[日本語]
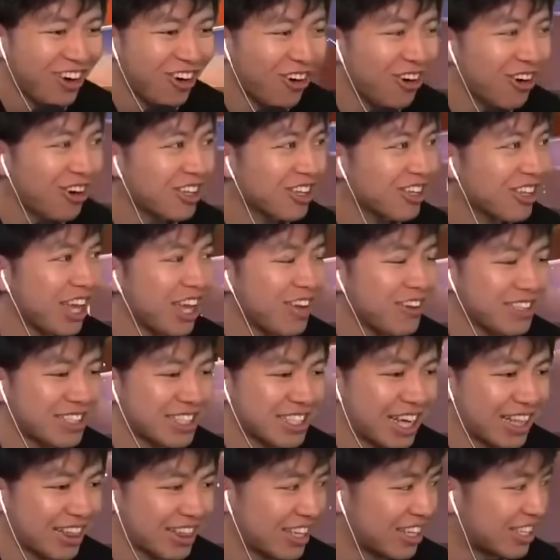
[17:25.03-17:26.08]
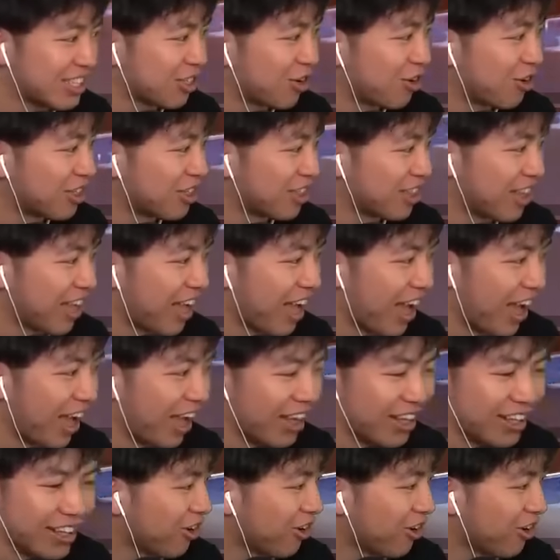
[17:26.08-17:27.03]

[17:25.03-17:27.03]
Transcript: オートエイム使ってる人おるって